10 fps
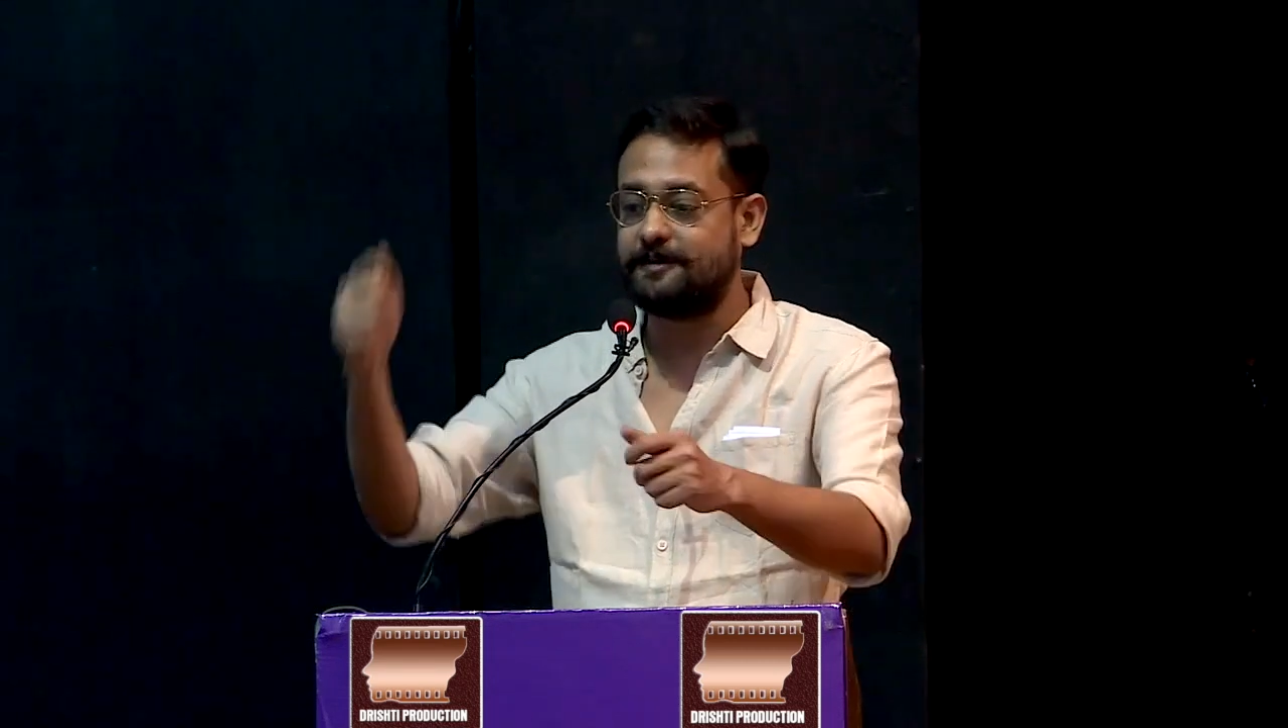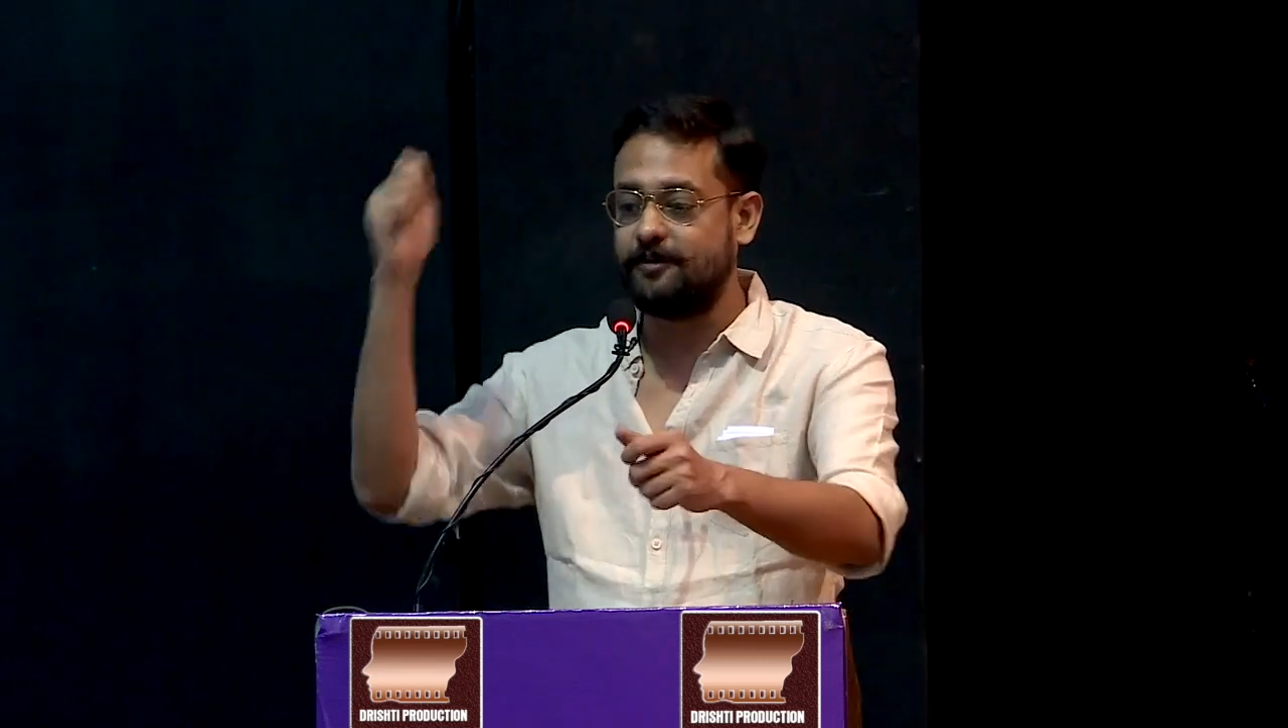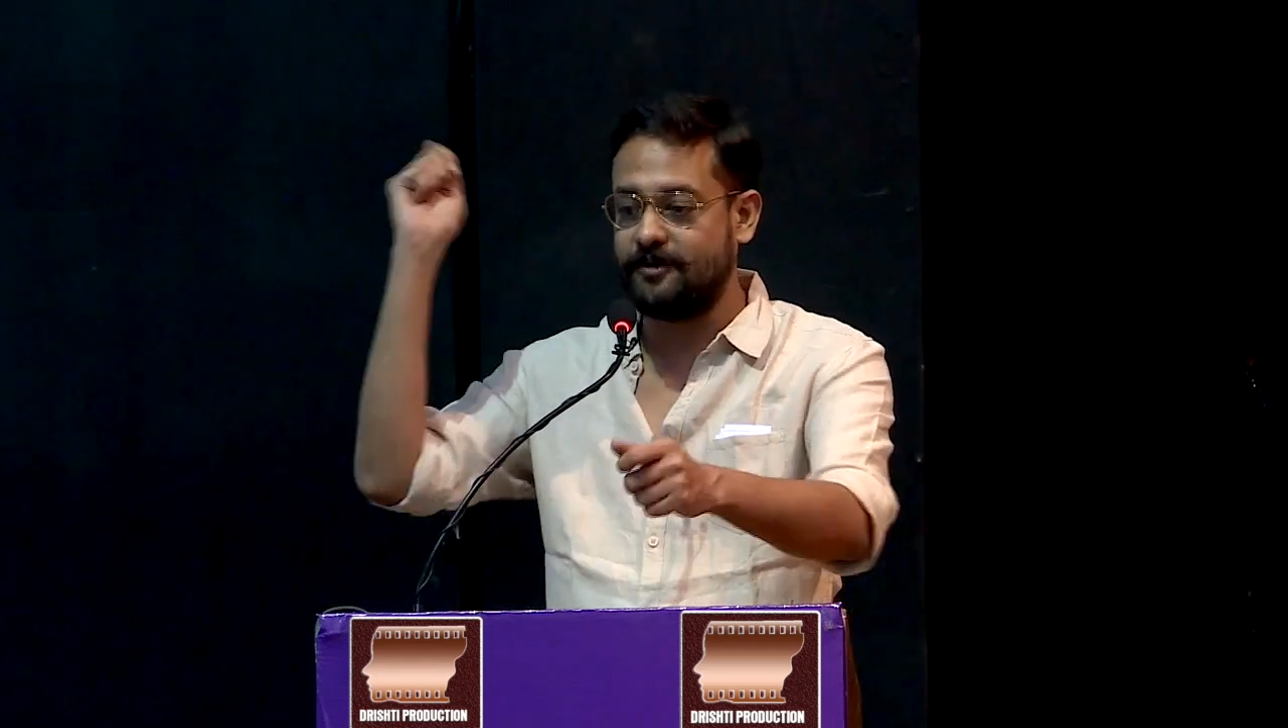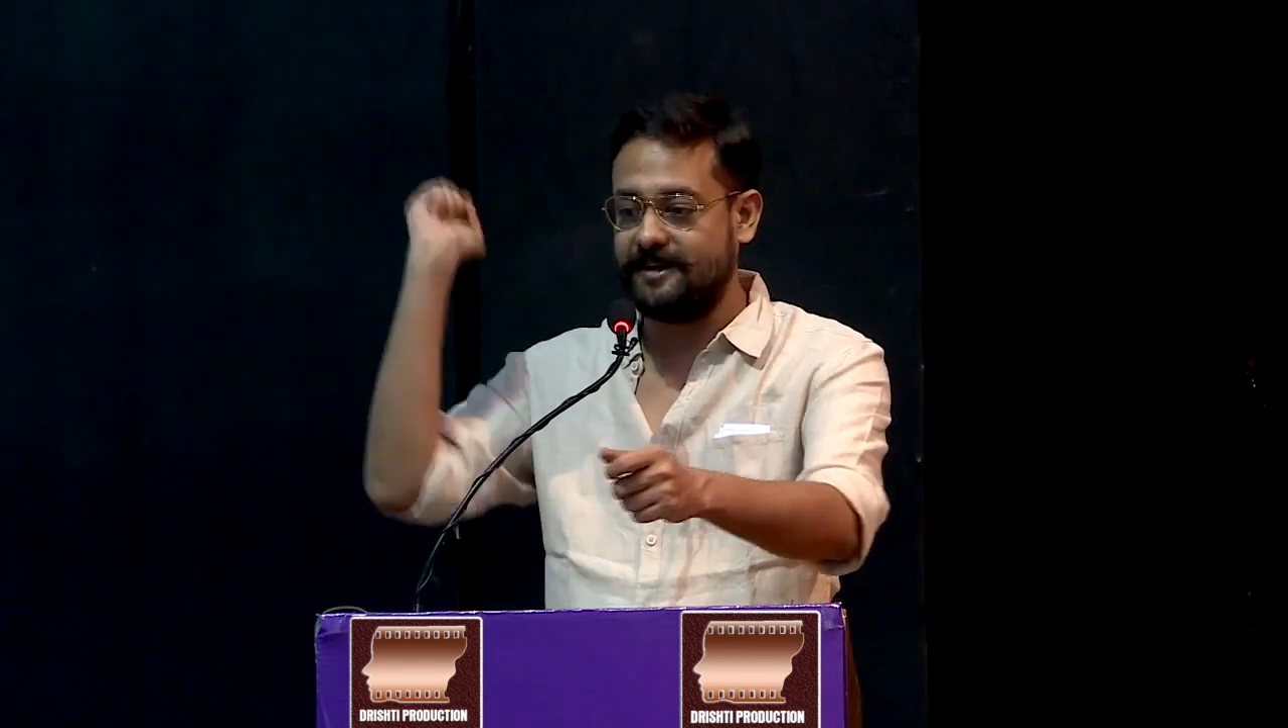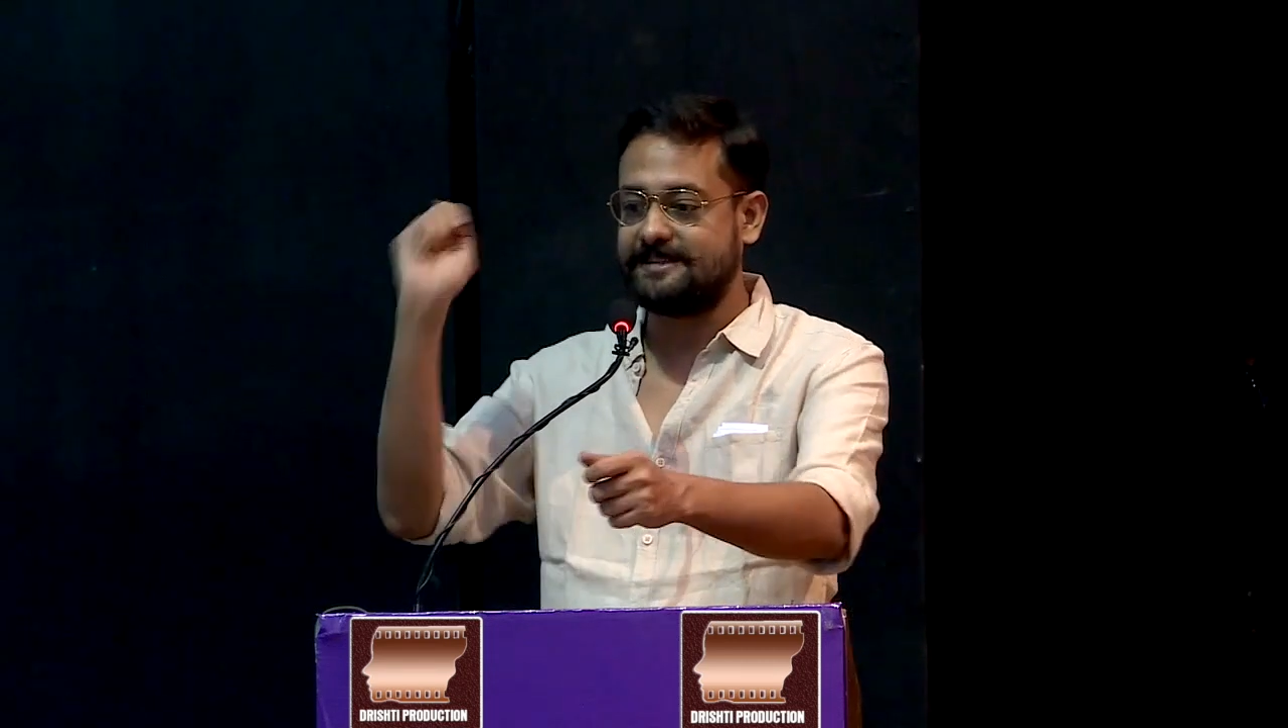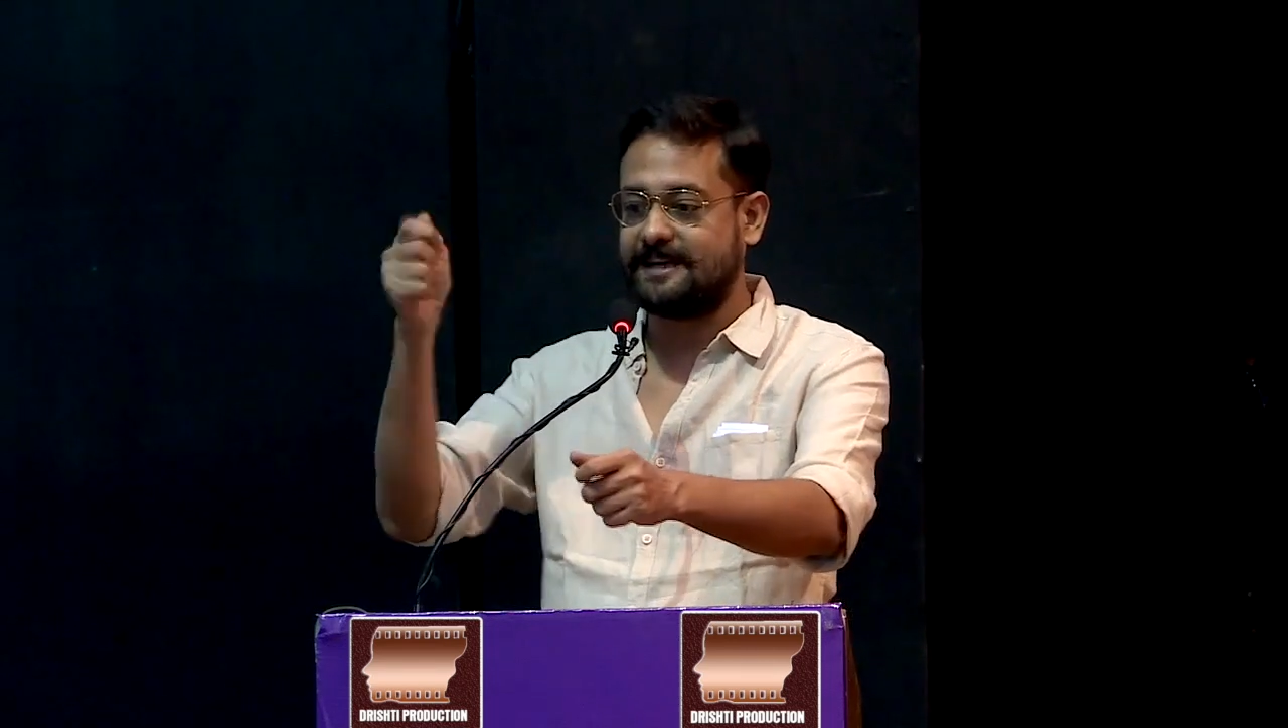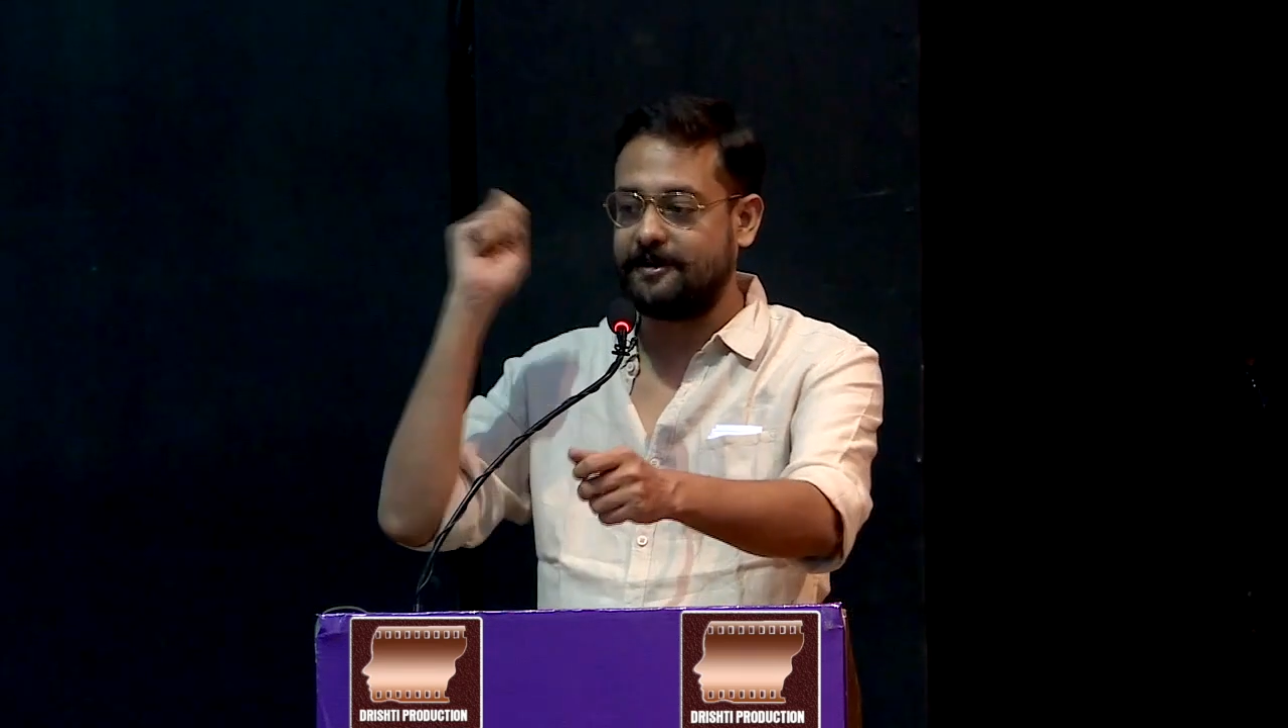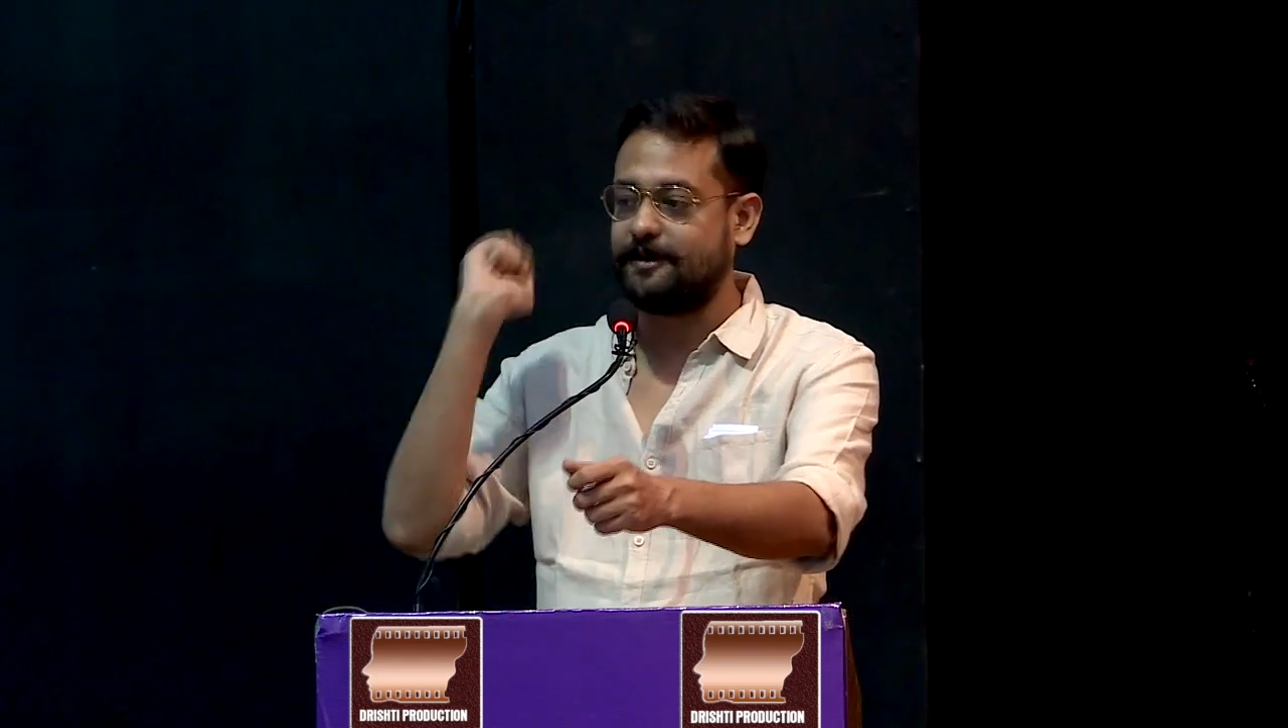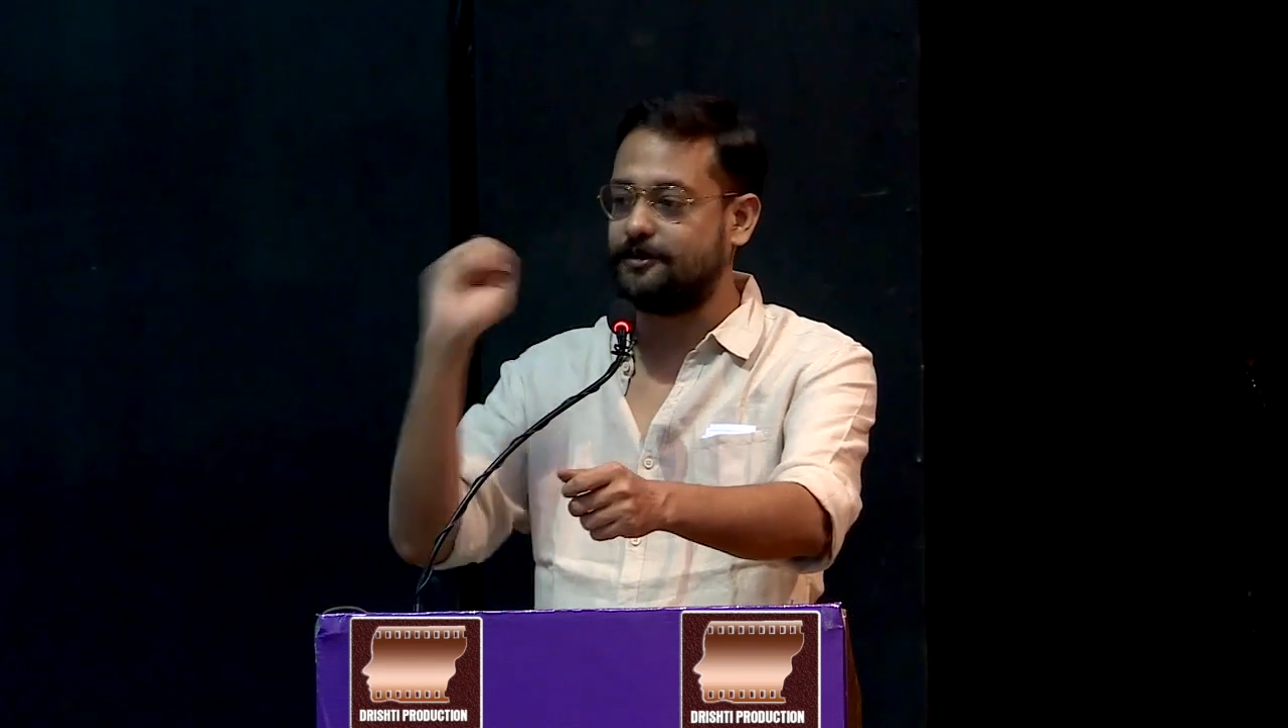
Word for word: मुंगरी से कपड़े